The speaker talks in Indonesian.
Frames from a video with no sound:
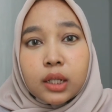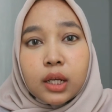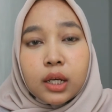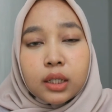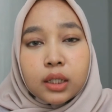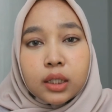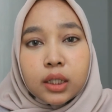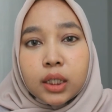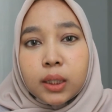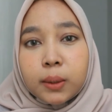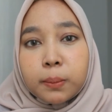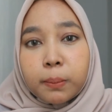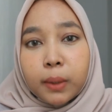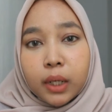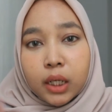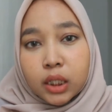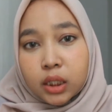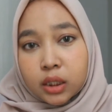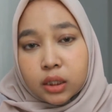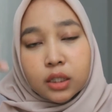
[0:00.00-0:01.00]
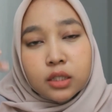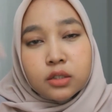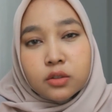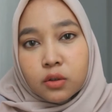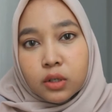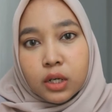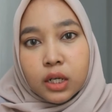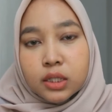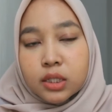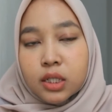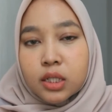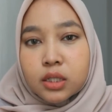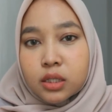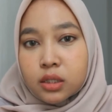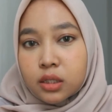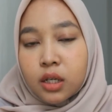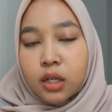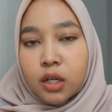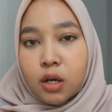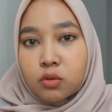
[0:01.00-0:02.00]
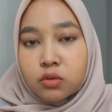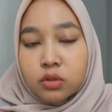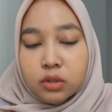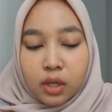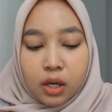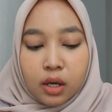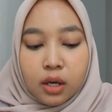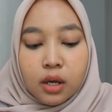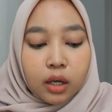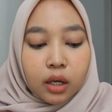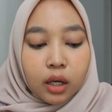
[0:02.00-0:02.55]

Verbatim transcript: lagi paling di T-zone aja sih saya nggak usah